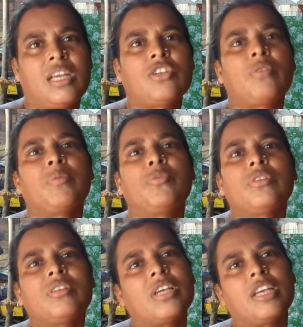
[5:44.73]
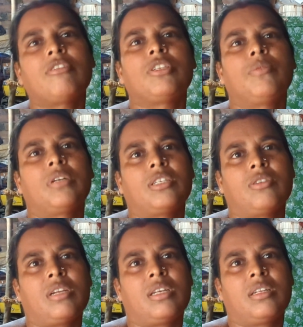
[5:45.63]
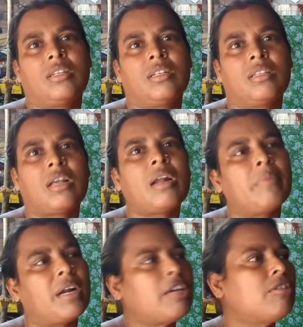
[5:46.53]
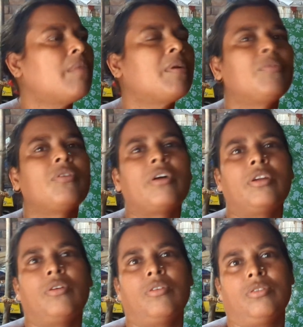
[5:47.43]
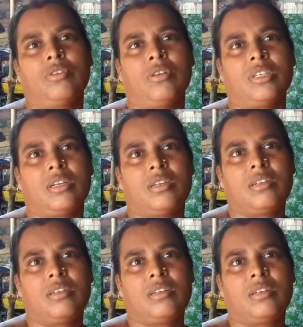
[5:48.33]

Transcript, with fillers: এইসবের মধ্যে দিয়েই তো জীবনটা চলে তার মানেই তো আমার মনে হয় নগ্ন সংসার